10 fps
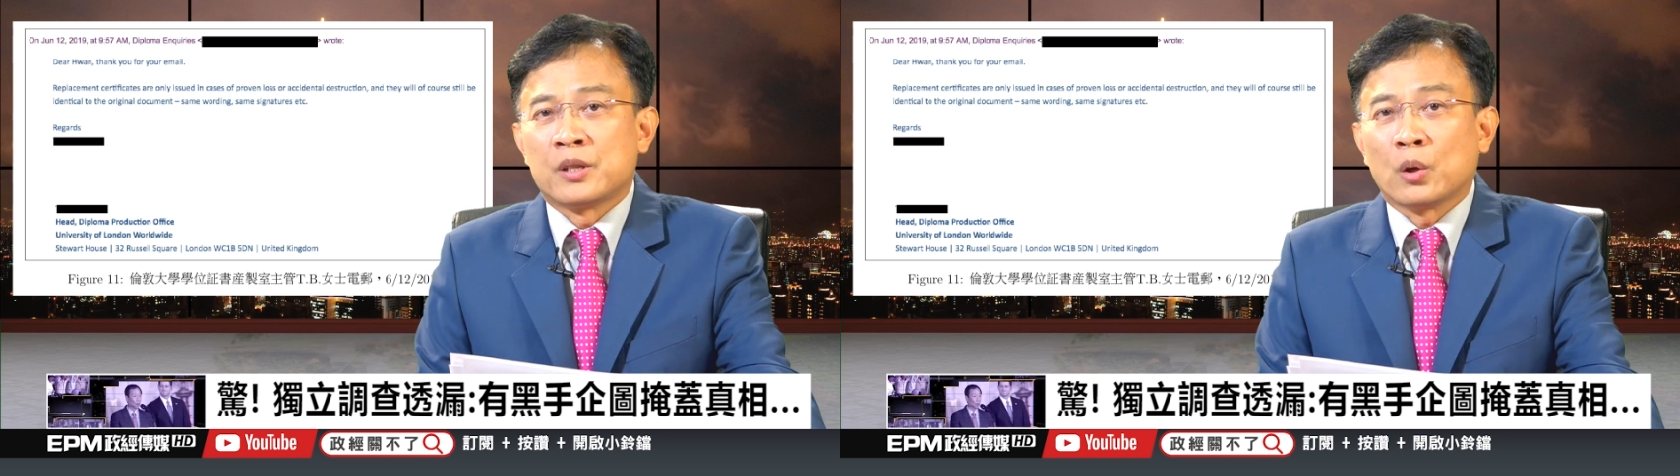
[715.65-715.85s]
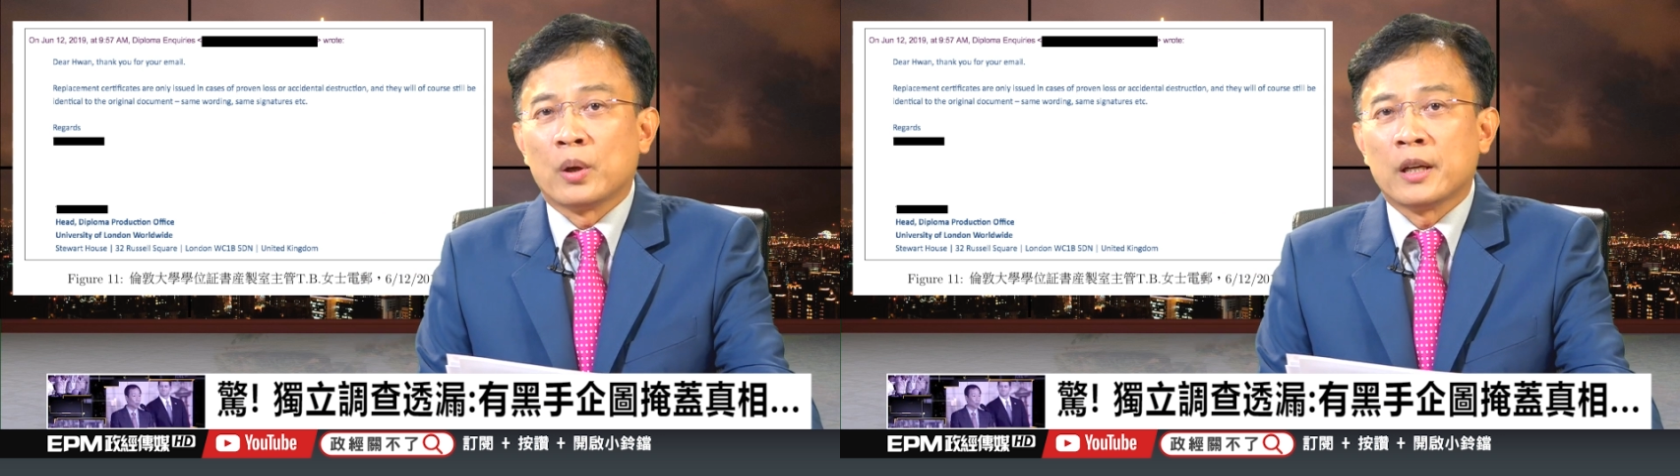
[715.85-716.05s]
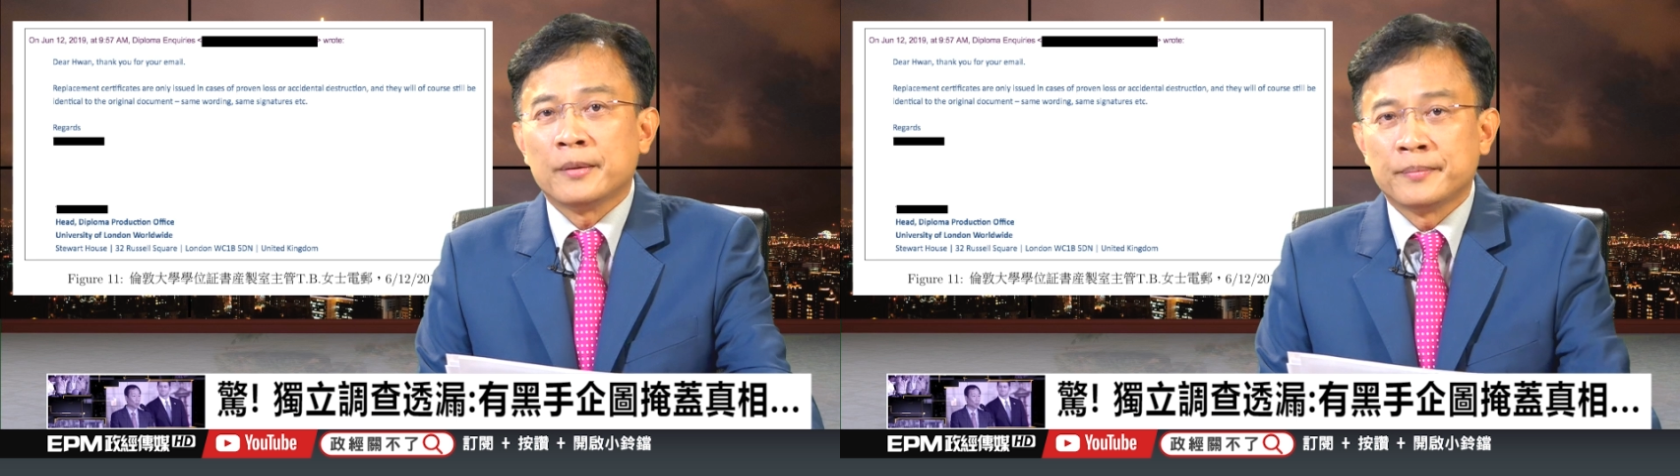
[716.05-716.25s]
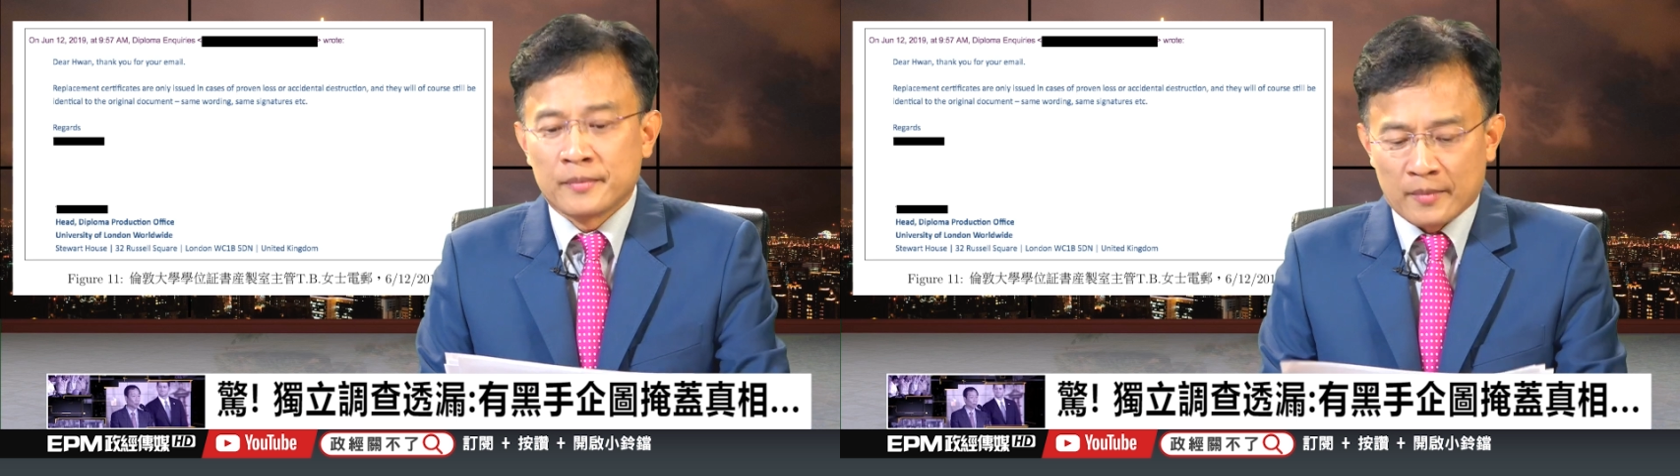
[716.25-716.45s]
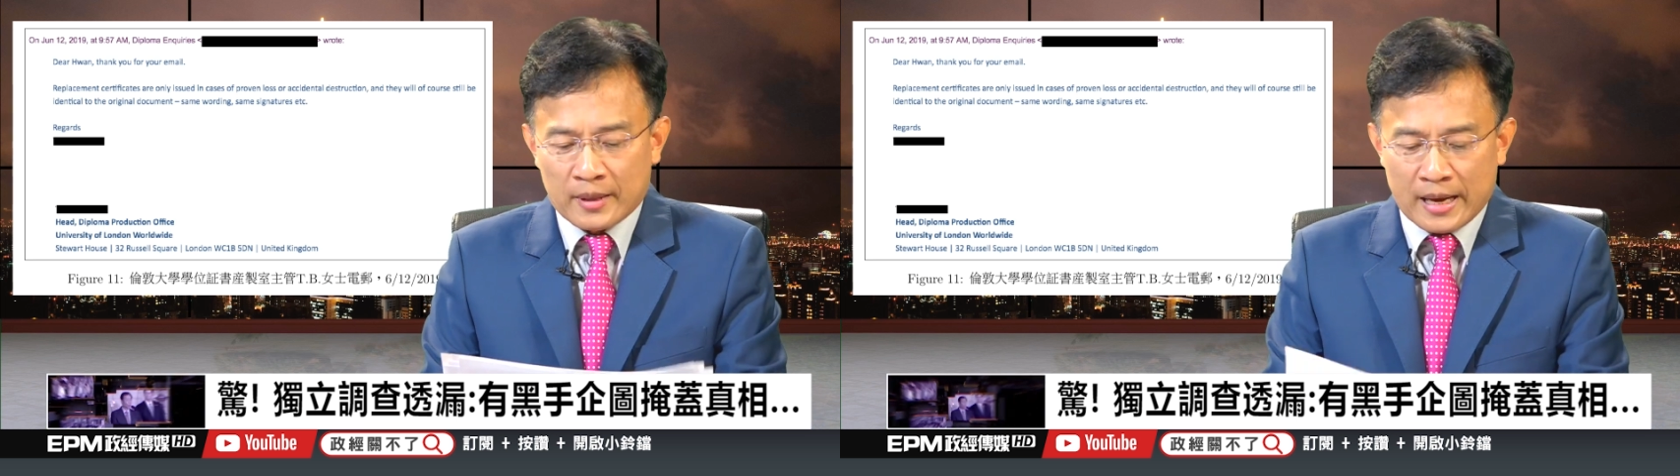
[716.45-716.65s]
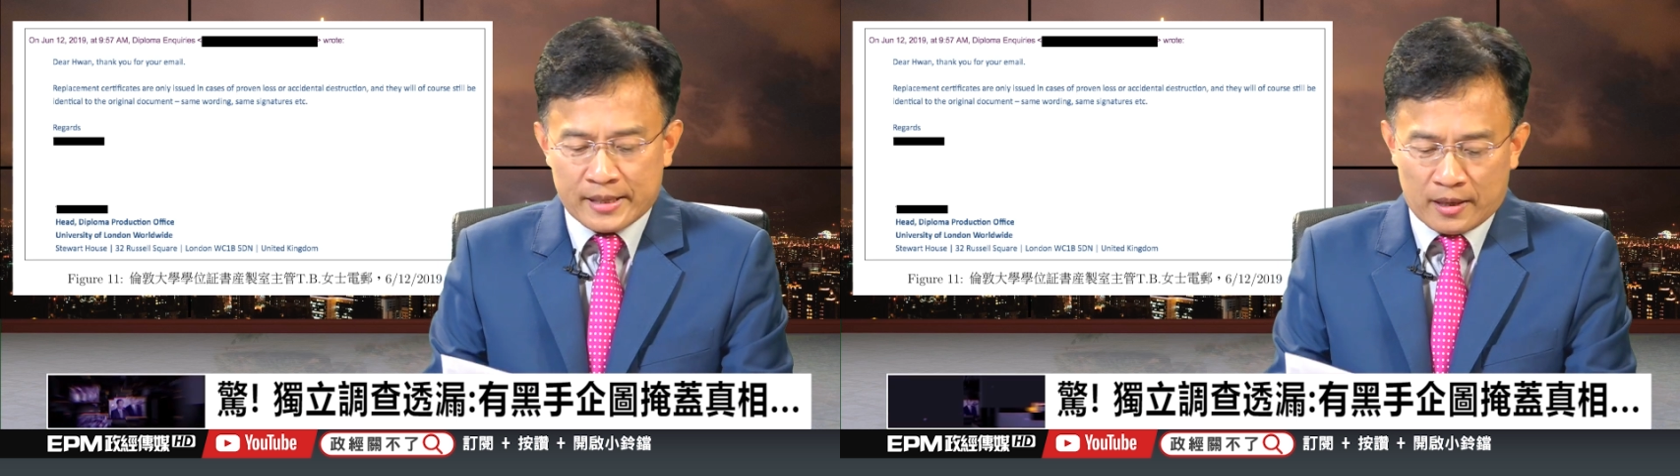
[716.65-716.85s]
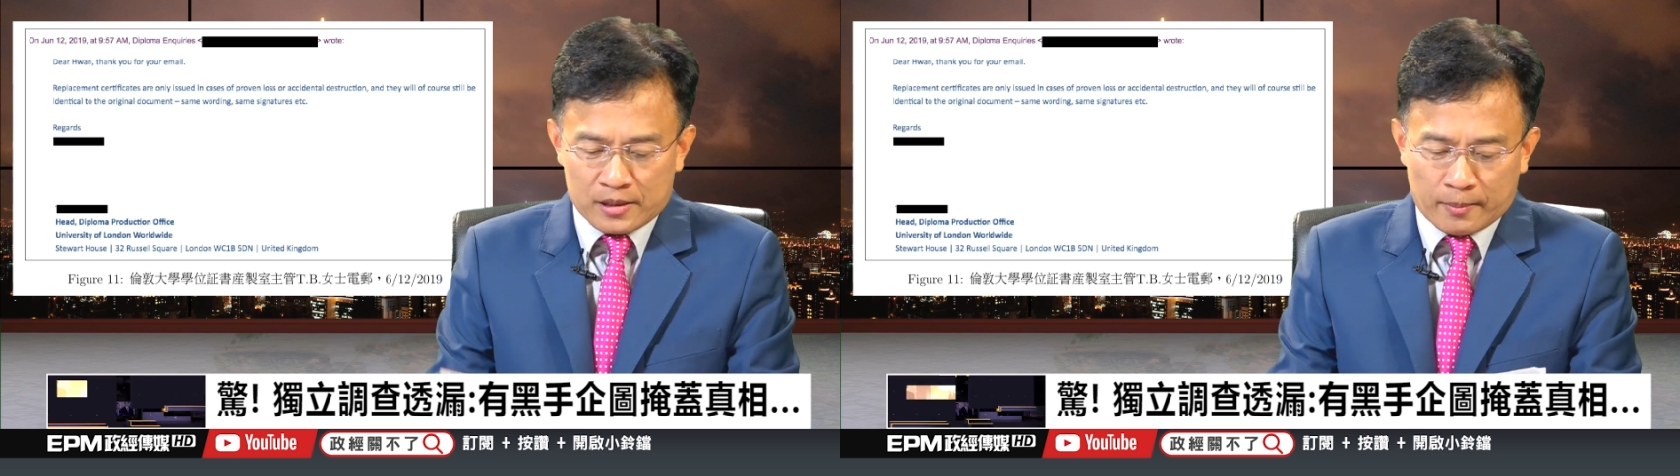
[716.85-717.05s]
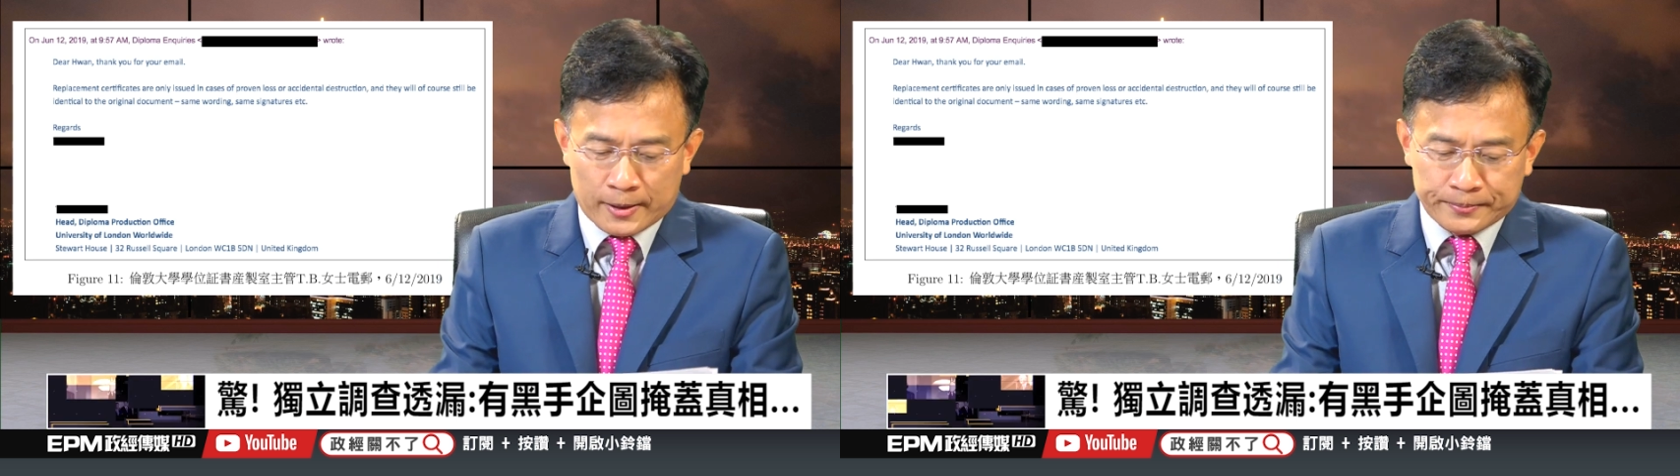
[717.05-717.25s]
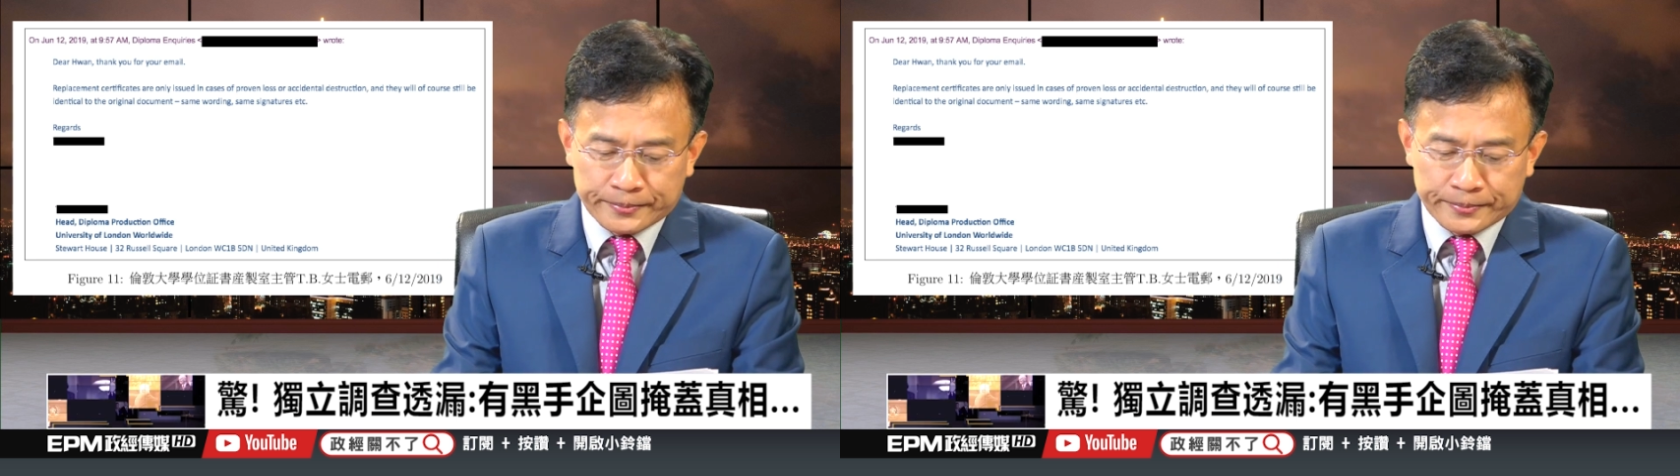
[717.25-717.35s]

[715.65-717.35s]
结果呢，她写了什么？